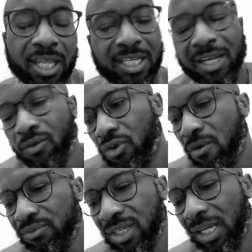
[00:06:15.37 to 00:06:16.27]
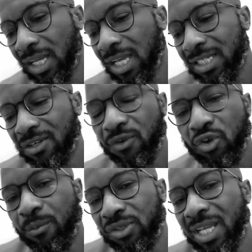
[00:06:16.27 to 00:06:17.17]
Il n'y a que comme ça que je veux
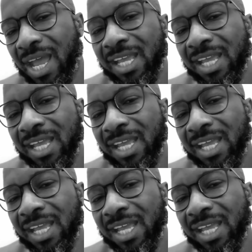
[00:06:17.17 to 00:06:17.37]
commencer